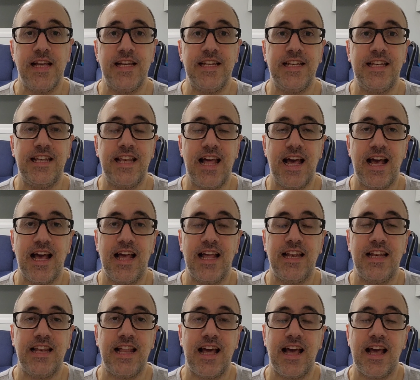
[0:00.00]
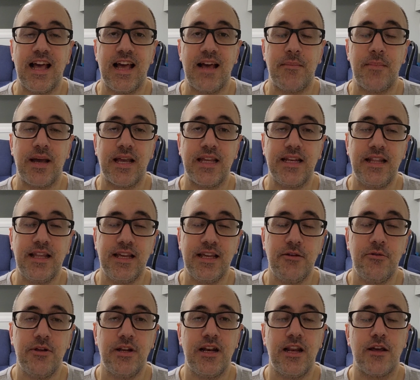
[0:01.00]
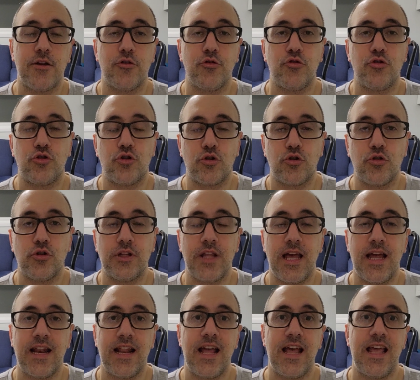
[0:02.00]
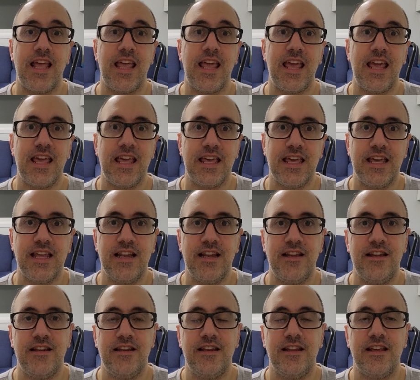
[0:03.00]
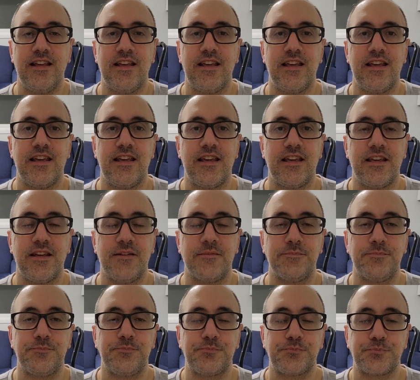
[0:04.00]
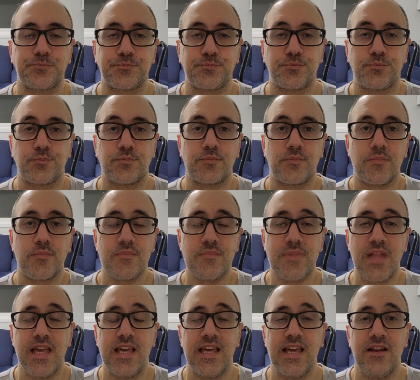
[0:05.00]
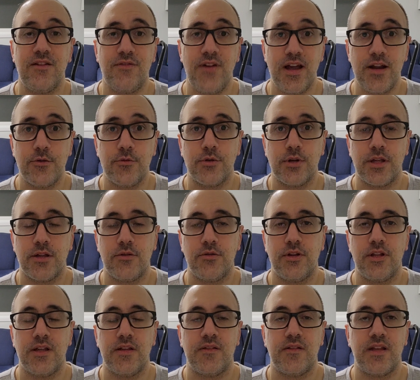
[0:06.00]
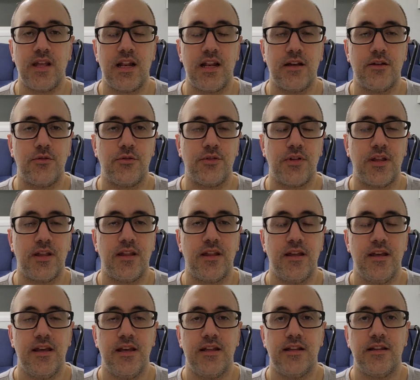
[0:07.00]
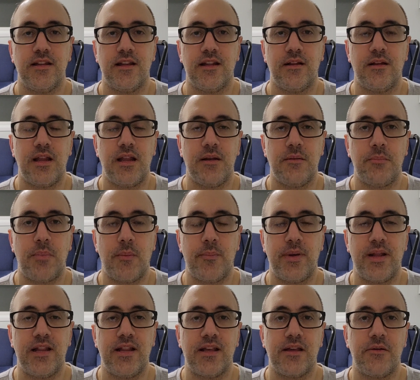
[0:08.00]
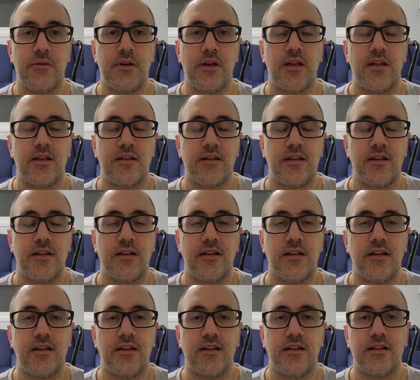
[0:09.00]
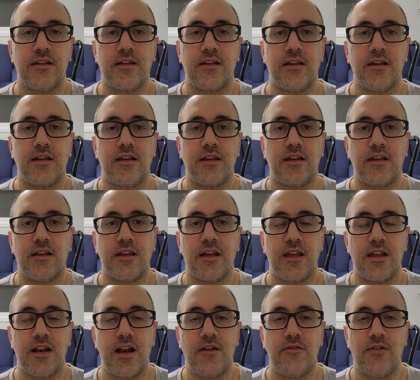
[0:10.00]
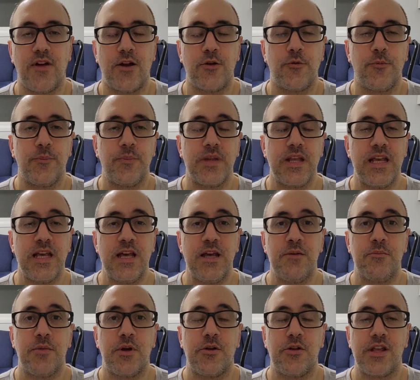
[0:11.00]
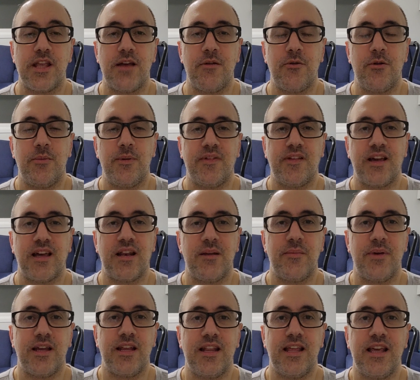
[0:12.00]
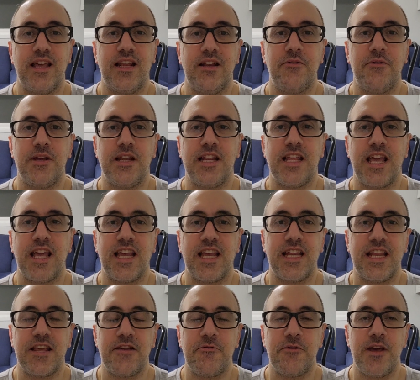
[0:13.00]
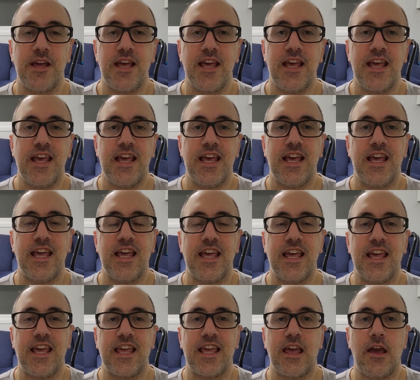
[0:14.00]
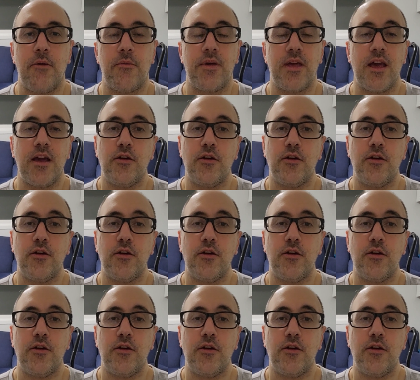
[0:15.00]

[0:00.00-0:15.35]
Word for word: La, la máquina de escribir la encontró Tara en el... Eh, en el faro, que es donde decía la cosa, del papel de que vea eh, que, ir al faro. Bueno, ella vuelve a sacar la máquina de escribir y escribe eh, que había